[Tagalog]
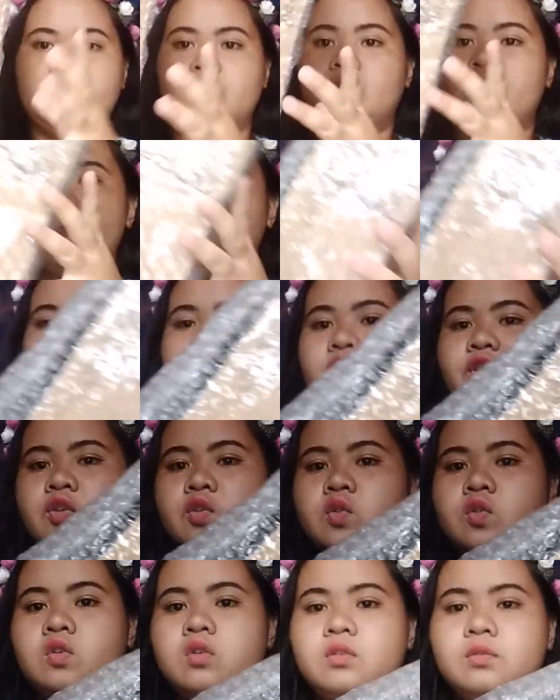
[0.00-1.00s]
So, ito
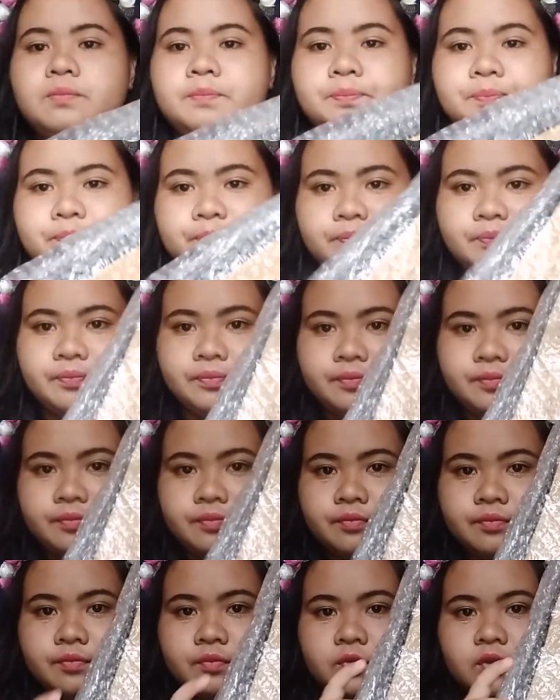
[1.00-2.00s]
yung
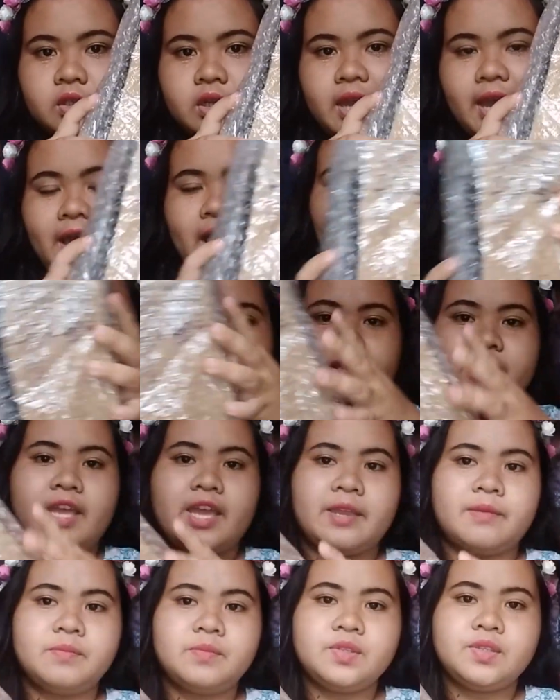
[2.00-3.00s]

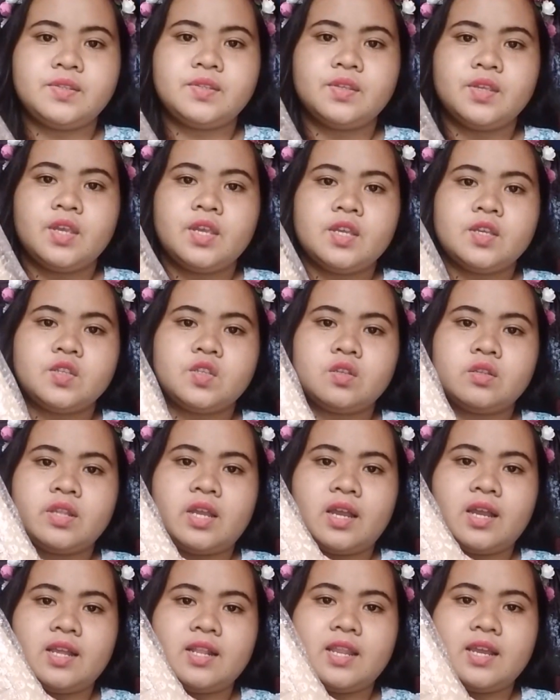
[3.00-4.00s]
items. So,
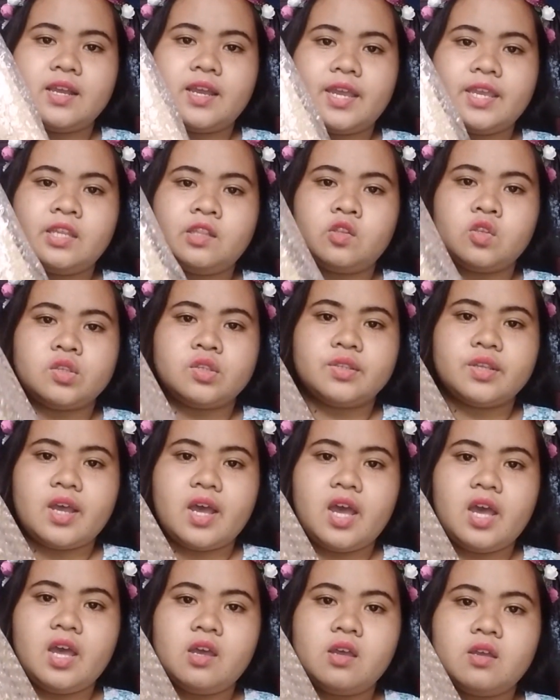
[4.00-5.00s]
nakalagay ito
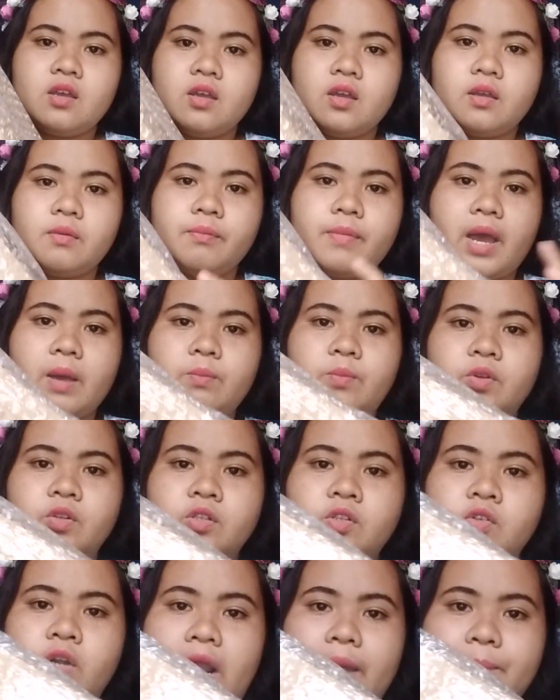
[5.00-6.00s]
sa
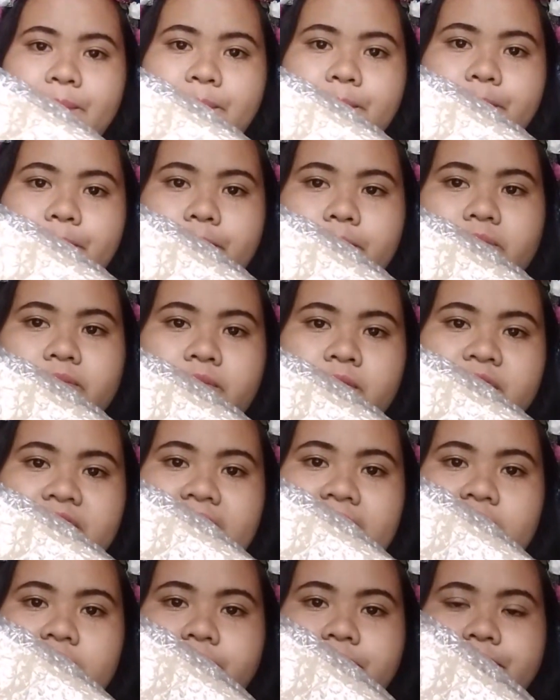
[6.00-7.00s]
bubble wrap.
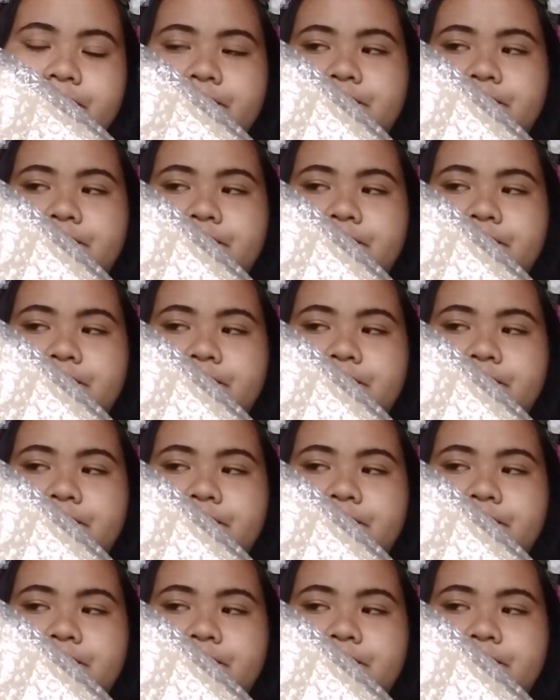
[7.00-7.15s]
Yan.